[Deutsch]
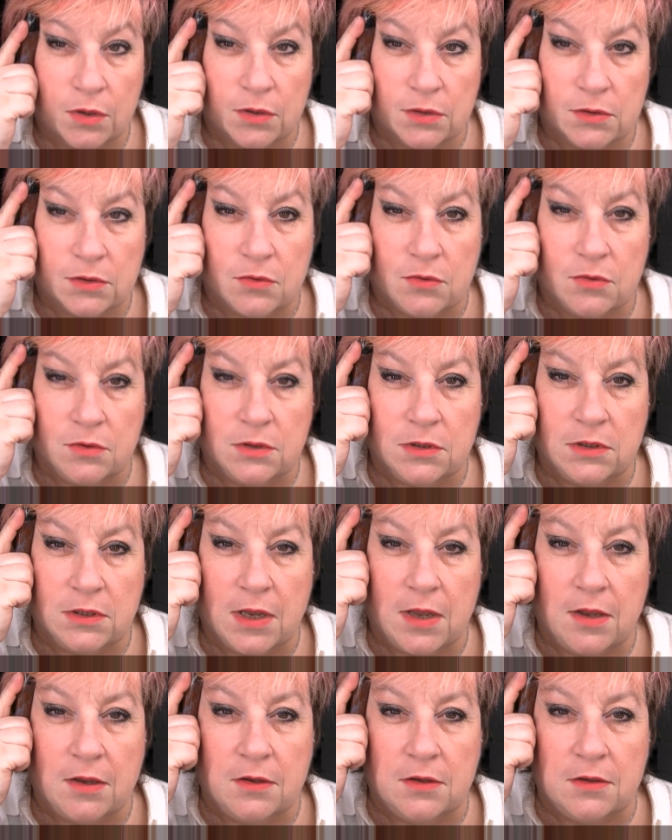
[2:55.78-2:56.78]
So, und
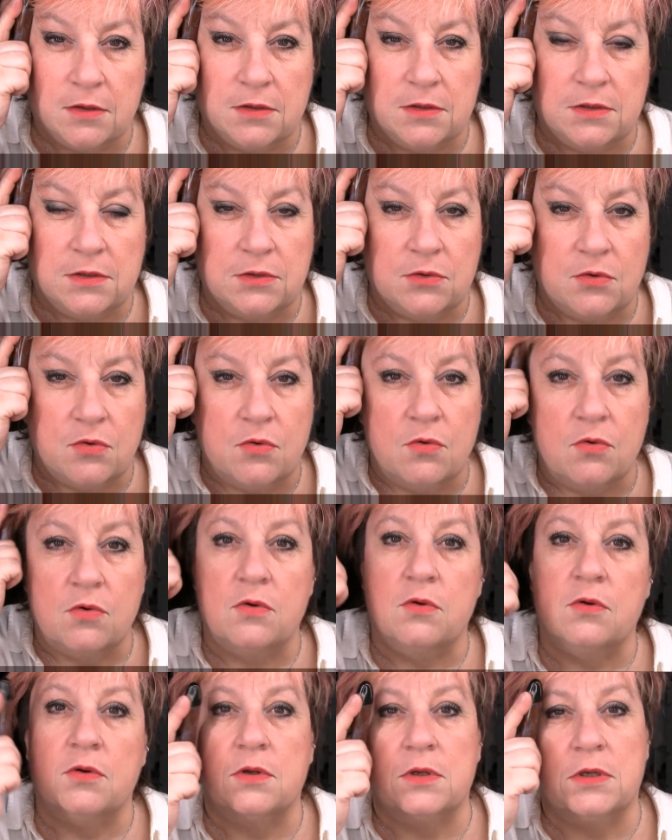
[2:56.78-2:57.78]

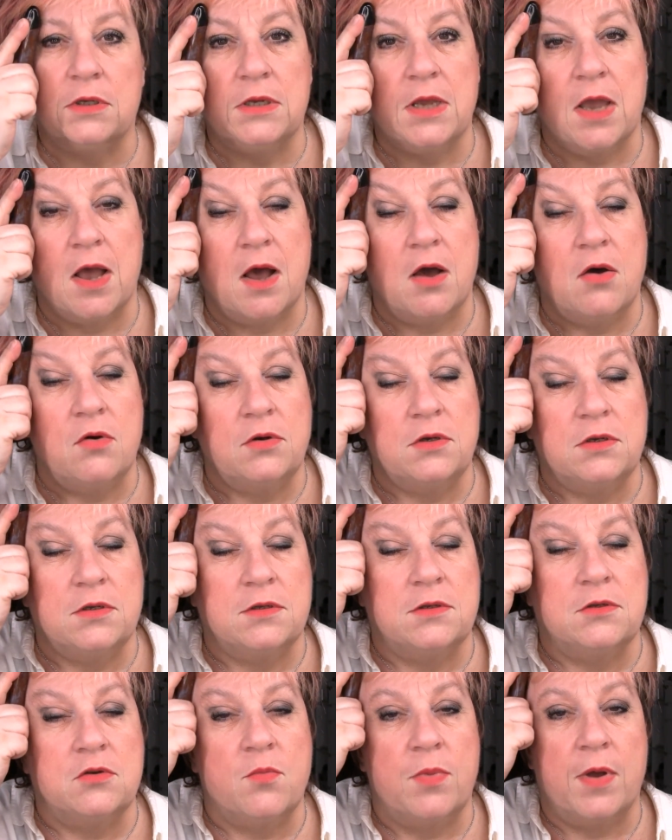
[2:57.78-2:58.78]
so die Haut
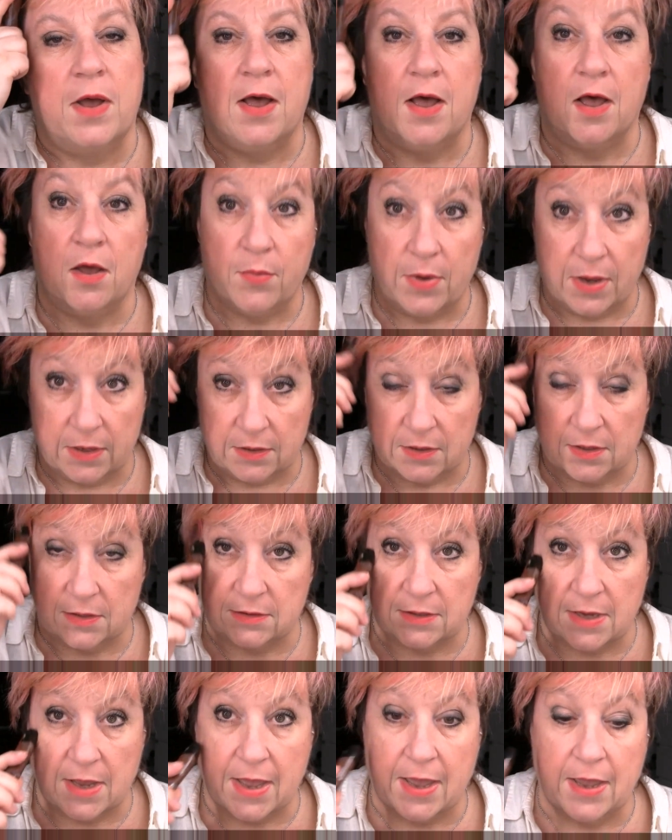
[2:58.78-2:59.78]
zu bearbeiten,
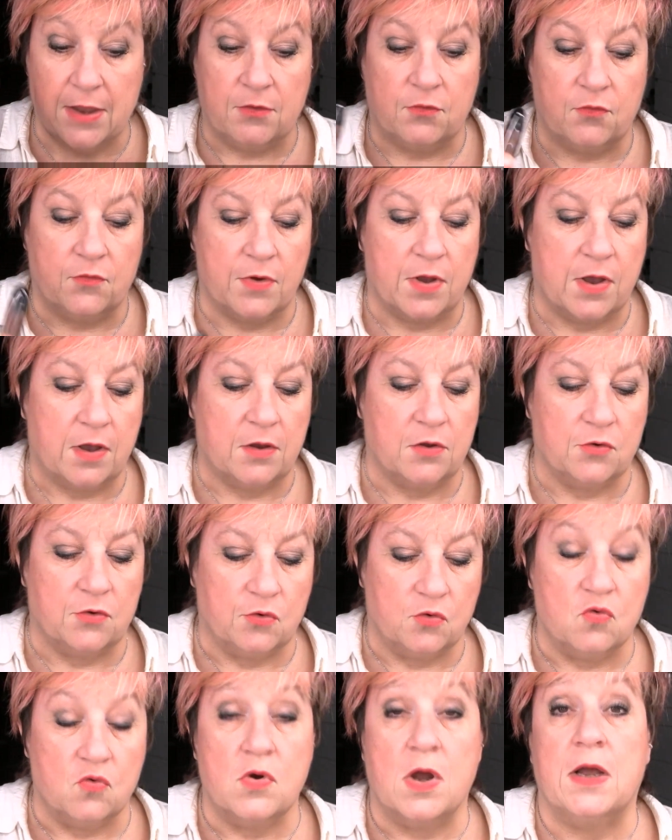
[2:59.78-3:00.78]
ist einfach
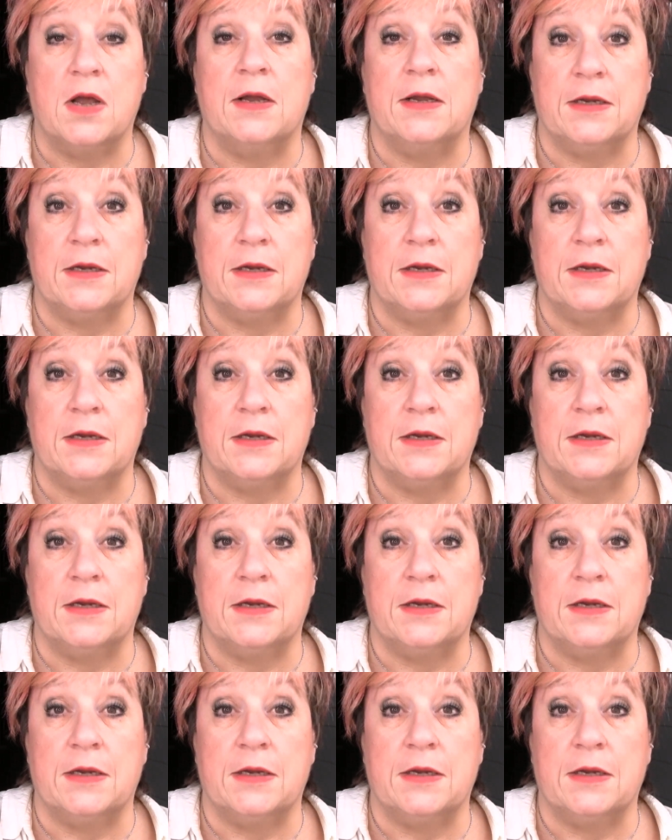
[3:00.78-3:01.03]
nur